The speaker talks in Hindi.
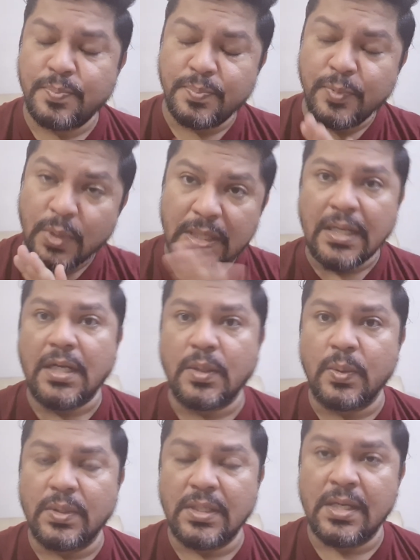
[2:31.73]
पूरी अलग
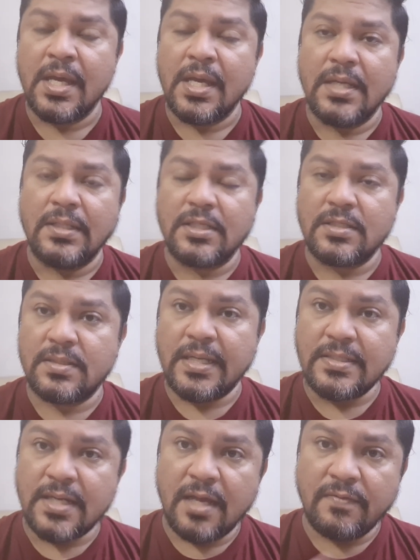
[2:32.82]
होगी दिस
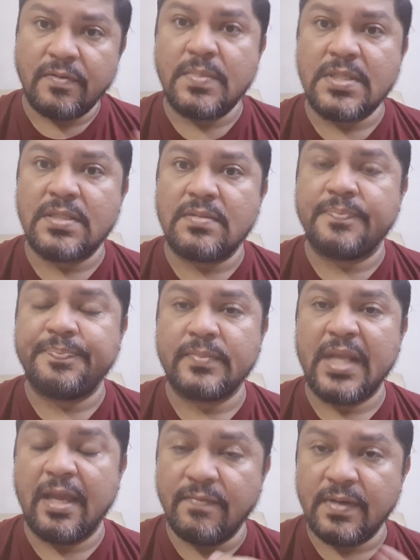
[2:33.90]
एंटायर फिल्म इज़
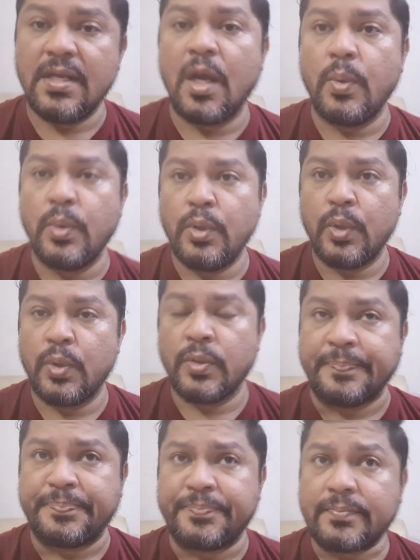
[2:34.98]
हैविली आउटडोर
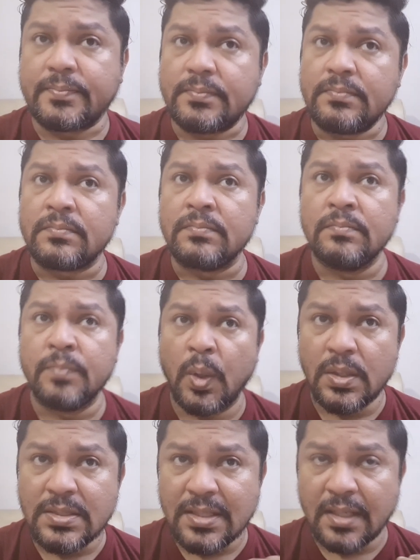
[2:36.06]

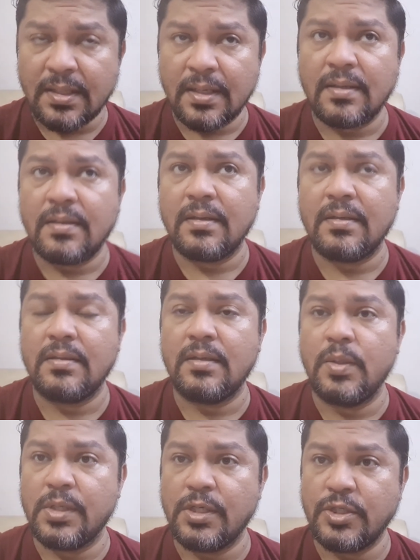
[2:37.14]
बहुत ज़्यादा
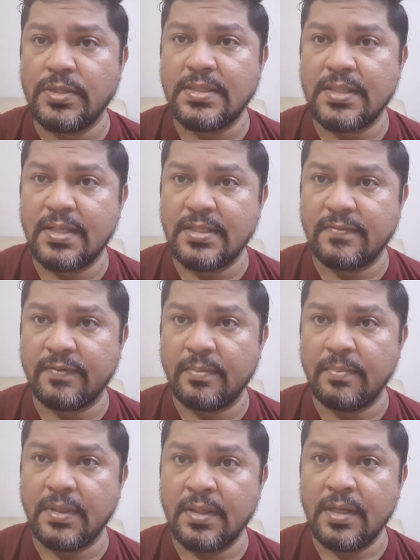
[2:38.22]
लोकेशंस हैं इस फिल्म
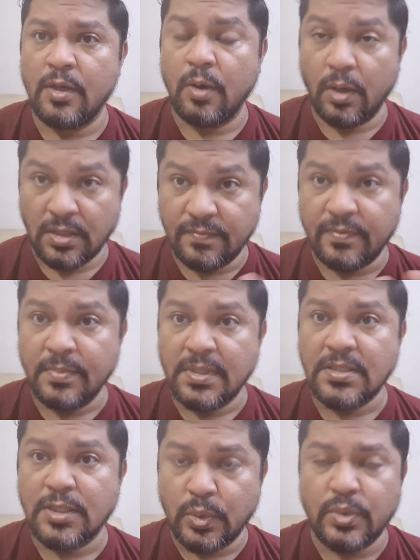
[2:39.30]
में और इस फिल्म की
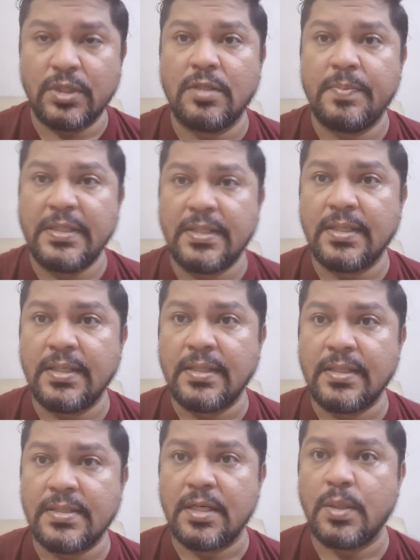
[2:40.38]
ज़रूरत भी थी
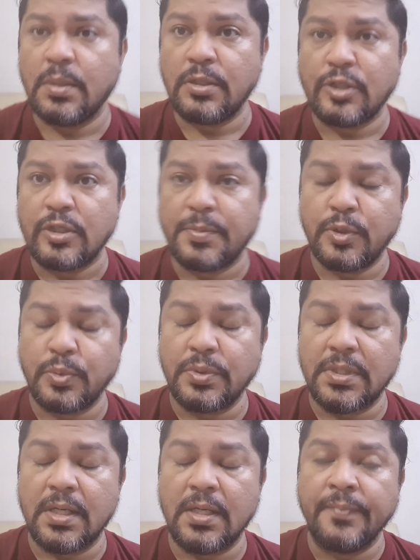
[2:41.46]
कितने सारे लोकेशन पे शूट
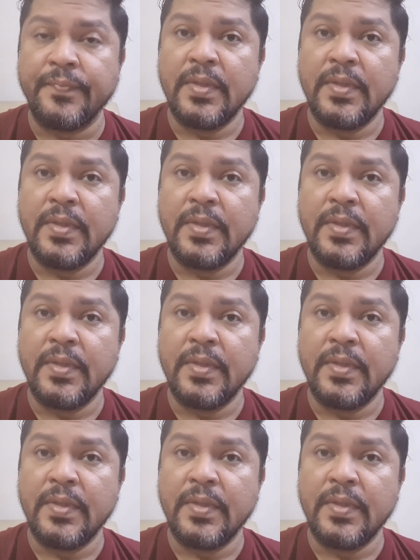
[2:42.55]
करना